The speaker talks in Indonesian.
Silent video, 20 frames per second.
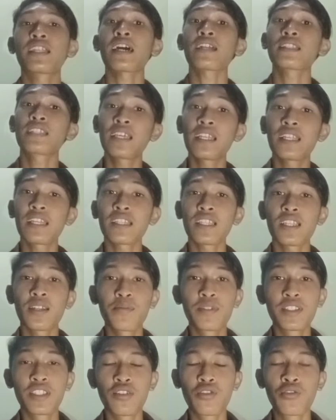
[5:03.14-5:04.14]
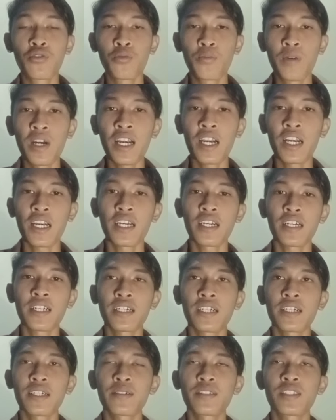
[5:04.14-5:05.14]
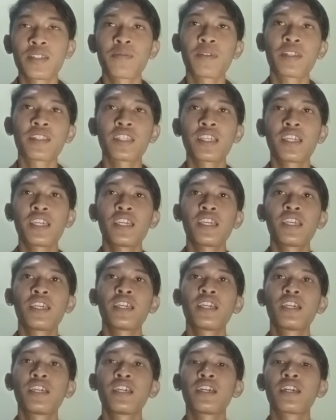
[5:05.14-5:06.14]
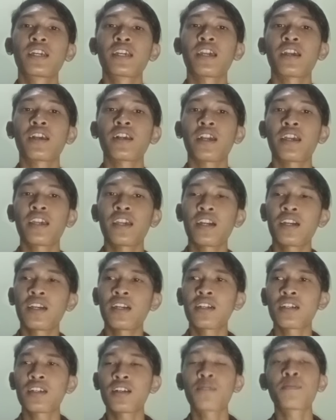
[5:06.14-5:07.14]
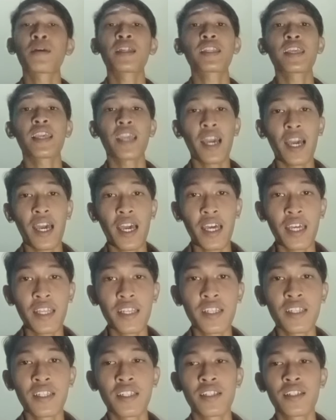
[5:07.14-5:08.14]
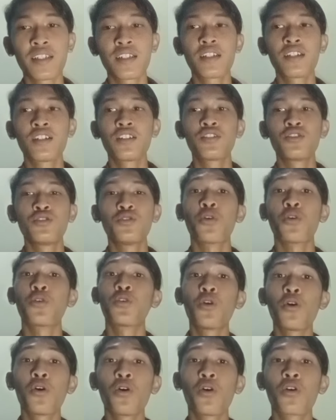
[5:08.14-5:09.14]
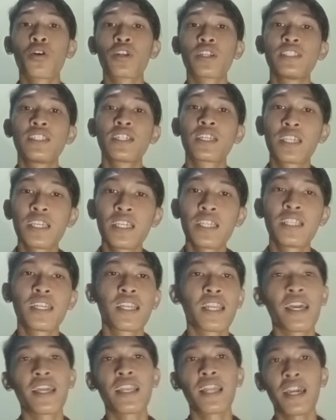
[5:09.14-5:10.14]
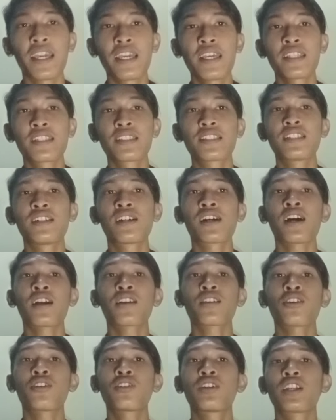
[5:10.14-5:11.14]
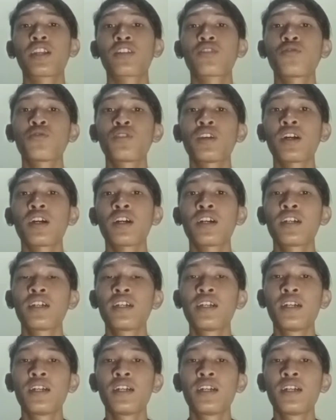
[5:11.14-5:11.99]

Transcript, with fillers: takdir yang tidak bisa diubah seperti kayak kematian jodoh rezeki dan lain-lain sedangkan kader itu yang